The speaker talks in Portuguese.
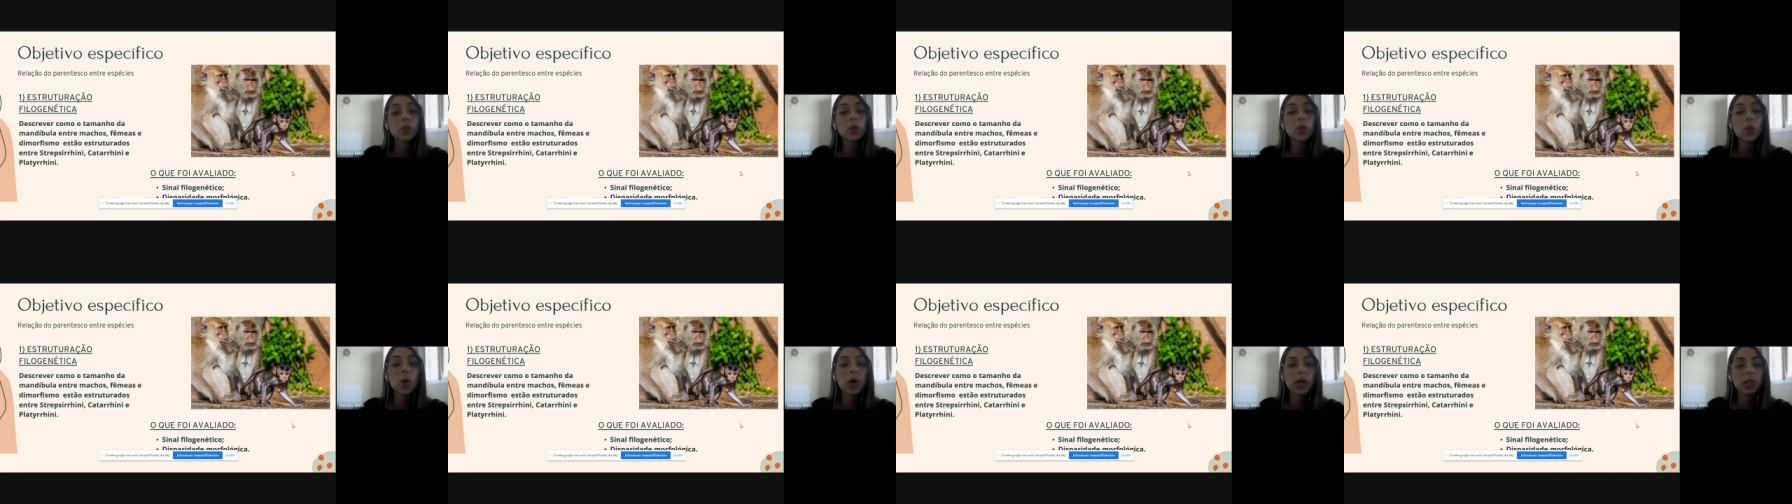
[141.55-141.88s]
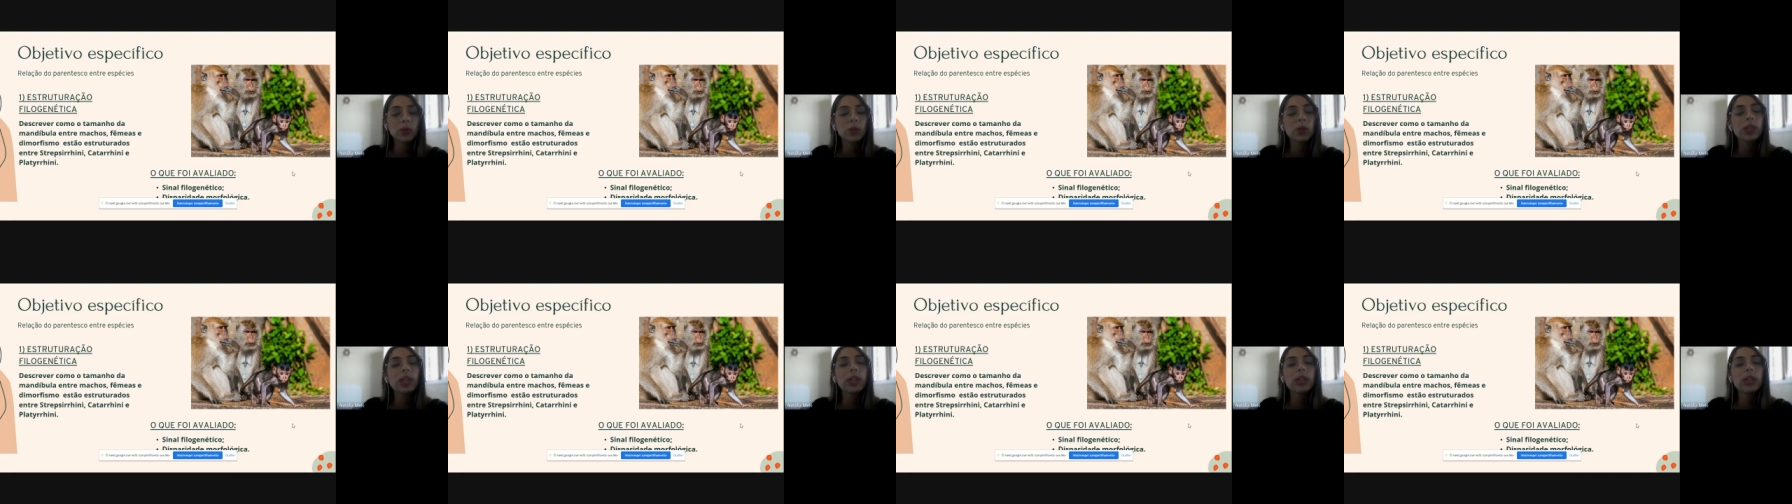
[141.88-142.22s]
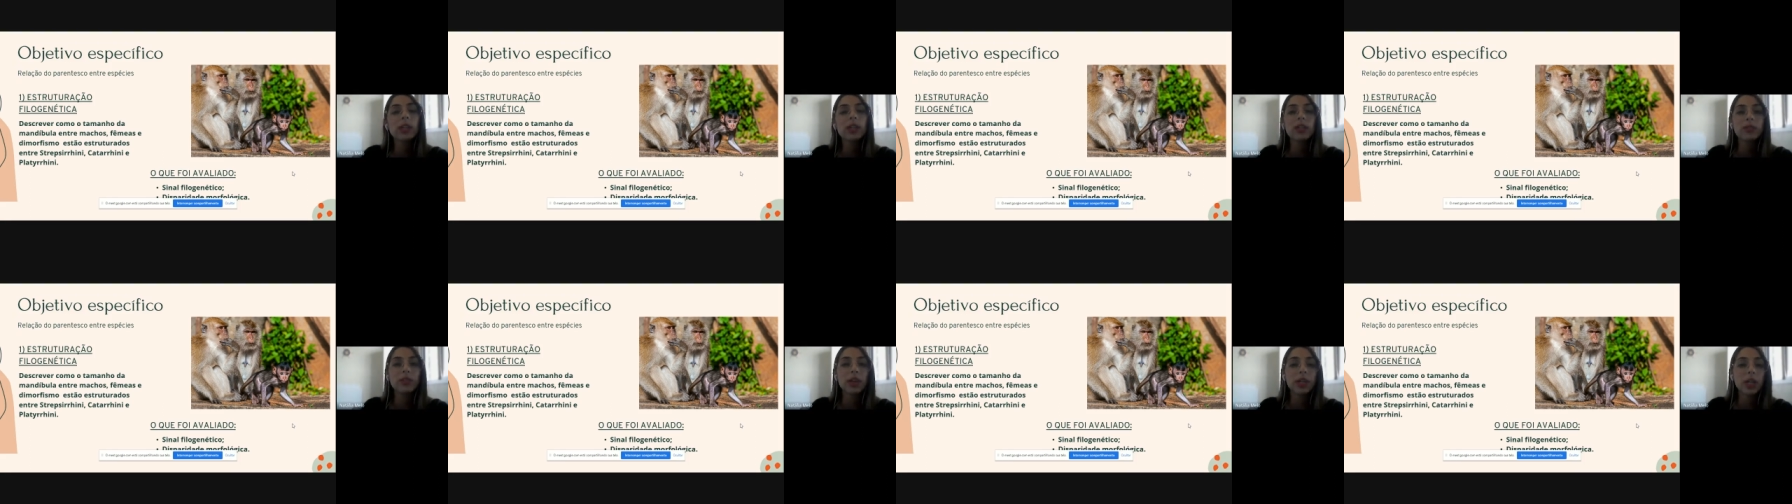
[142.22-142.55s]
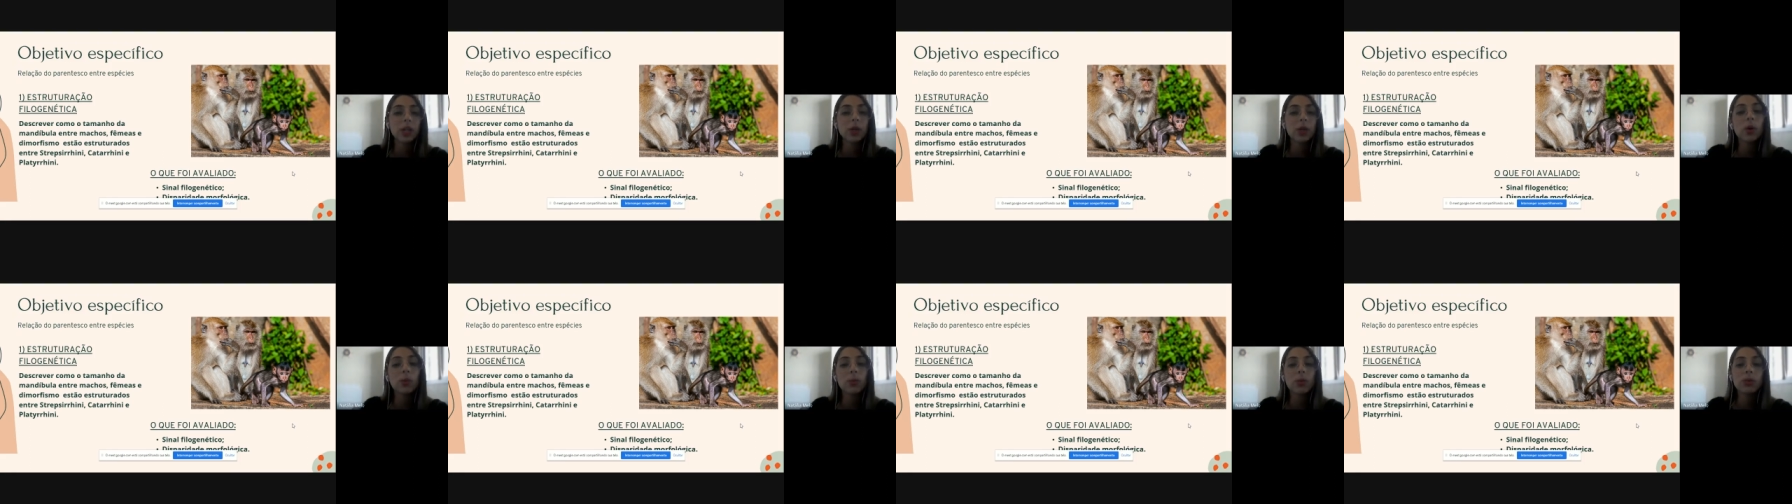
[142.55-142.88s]
o quanto que
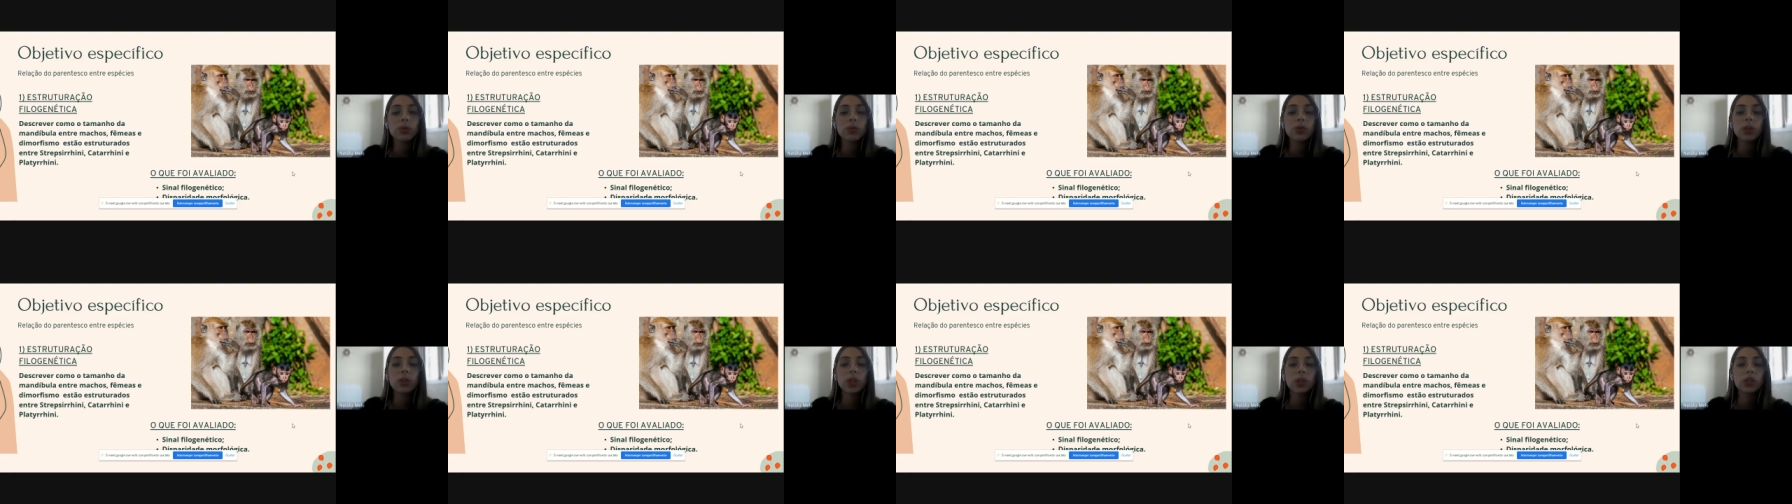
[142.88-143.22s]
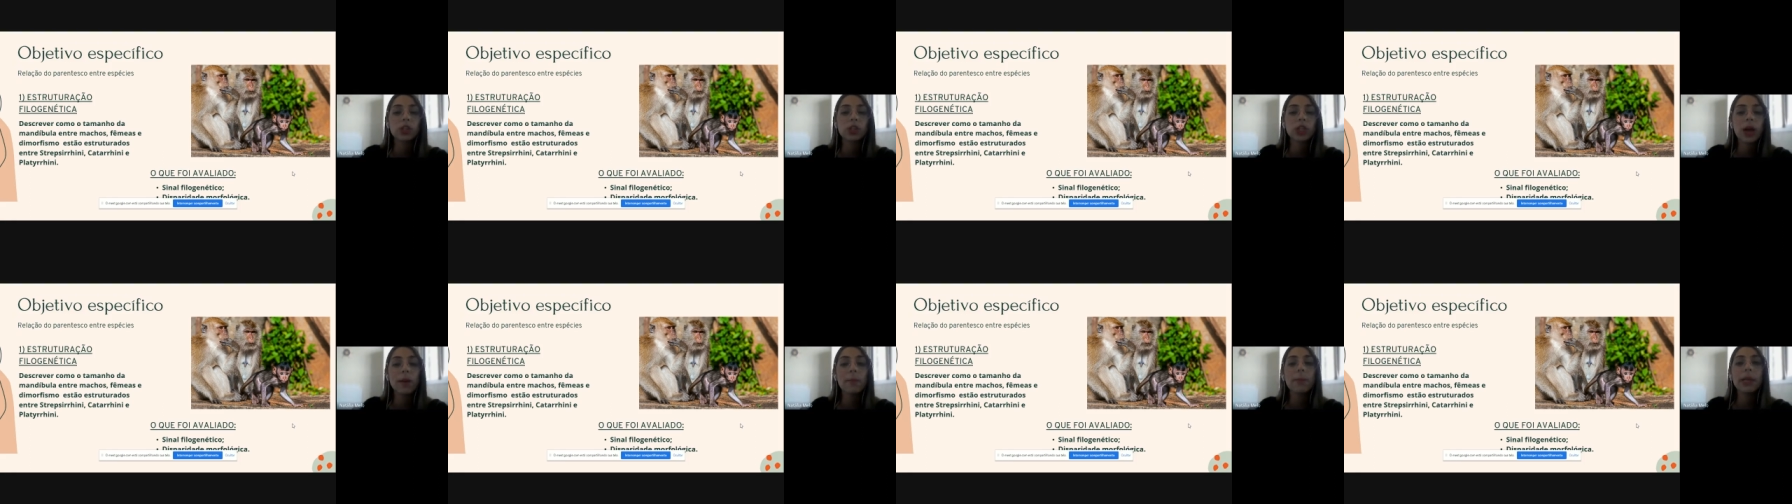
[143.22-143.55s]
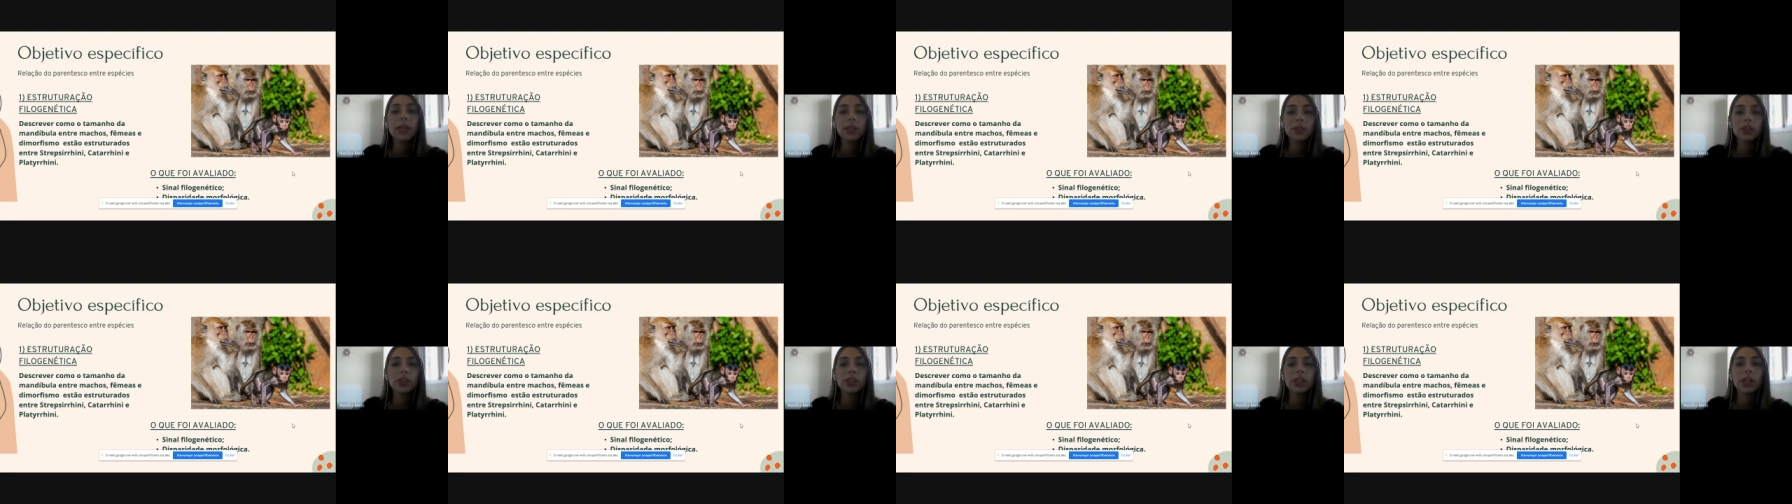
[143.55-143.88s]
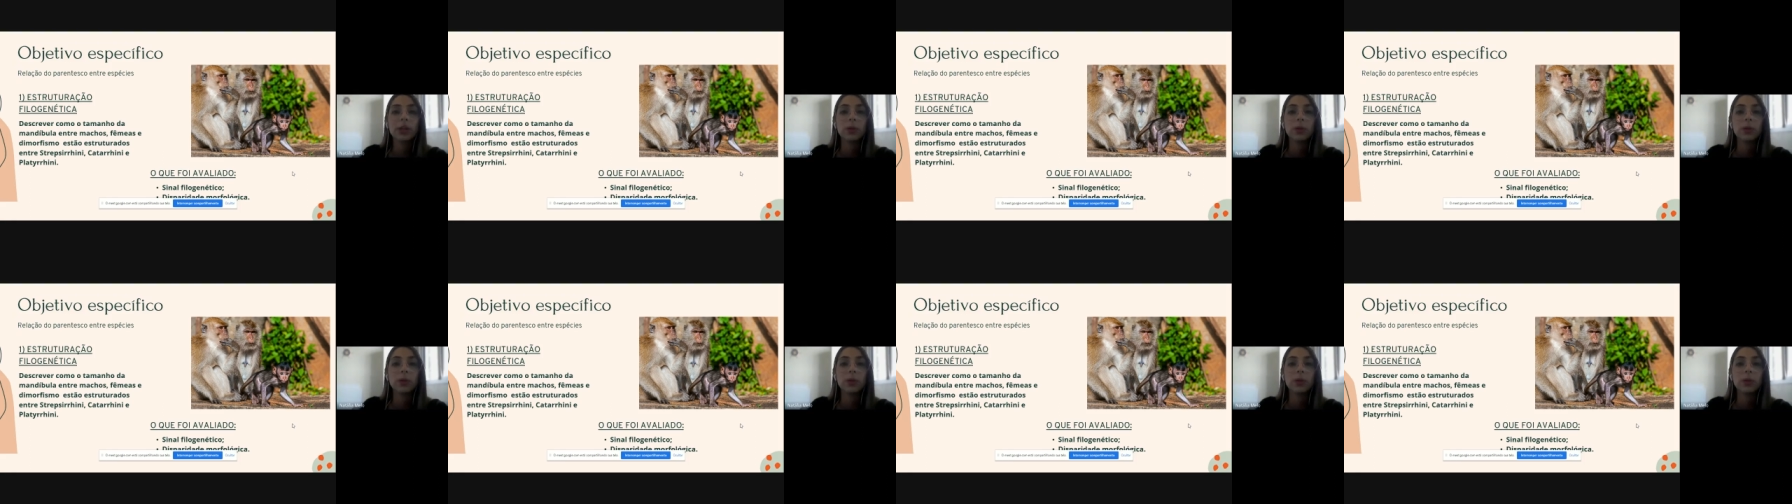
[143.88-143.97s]
variou morfologicamente,